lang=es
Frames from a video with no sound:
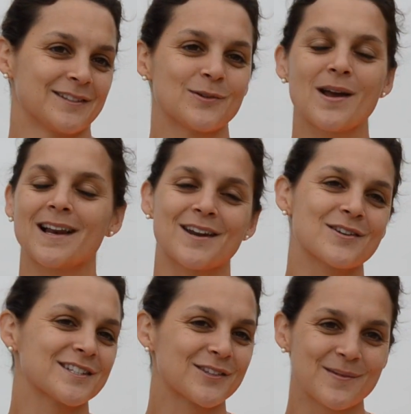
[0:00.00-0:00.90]
9 de la
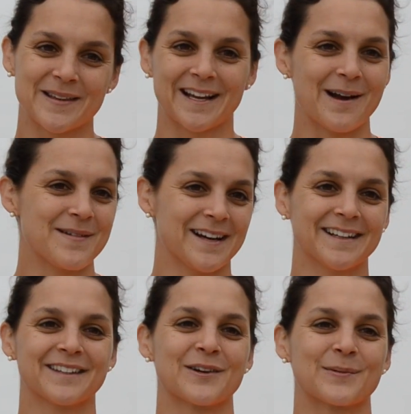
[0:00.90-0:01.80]
noche estoy en mi
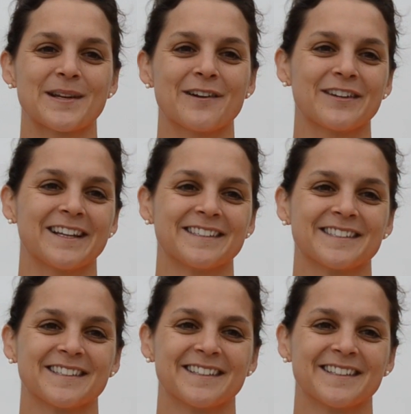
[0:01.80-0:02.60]
cama dormida feliz.